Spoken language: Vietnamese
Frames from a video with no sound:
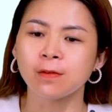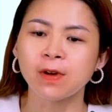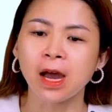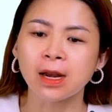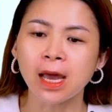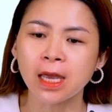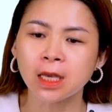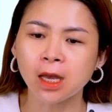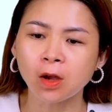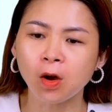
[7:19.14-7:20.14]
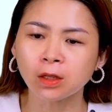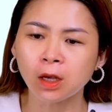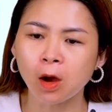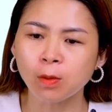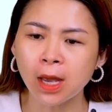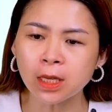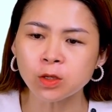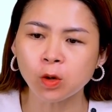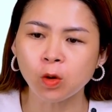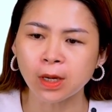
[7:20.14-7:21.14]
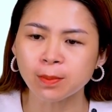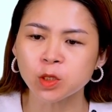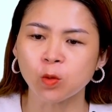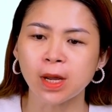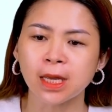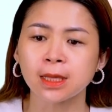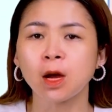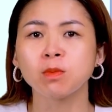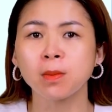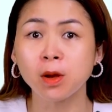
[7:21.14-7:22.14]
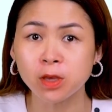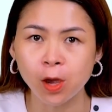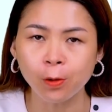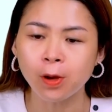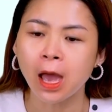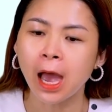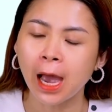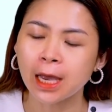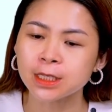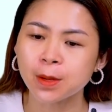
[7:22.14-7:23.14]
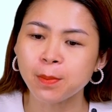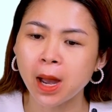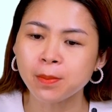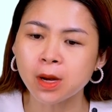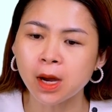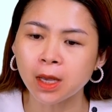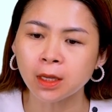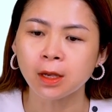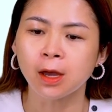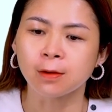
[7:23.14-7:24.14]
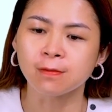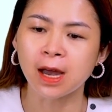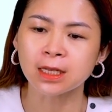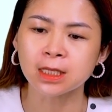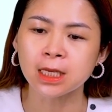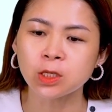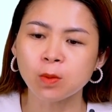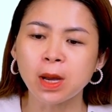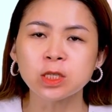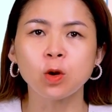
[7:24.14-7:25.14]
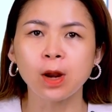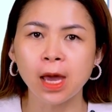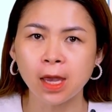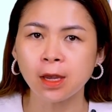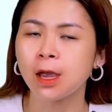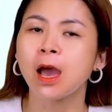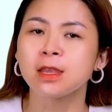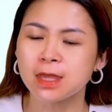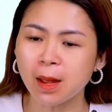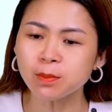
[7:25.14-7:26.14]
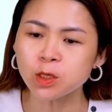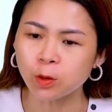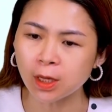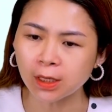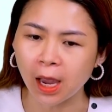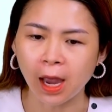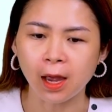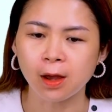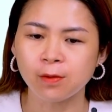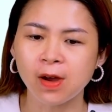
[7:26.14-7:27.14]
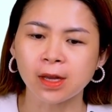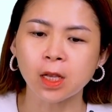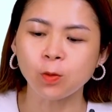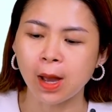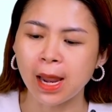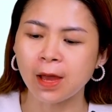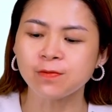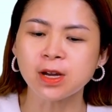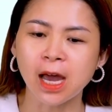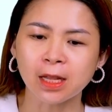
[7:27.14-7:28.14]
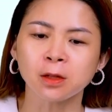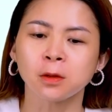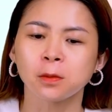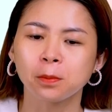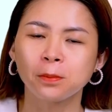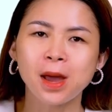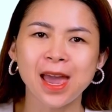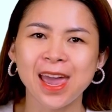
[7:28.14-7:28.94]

Và ở đây các con cộng hết cho cô năm số này tổng bằng bao nhiêu? hai trăm ba mươi và chia cho mấy số đây? năm số tất cả và kết quả là phương án B.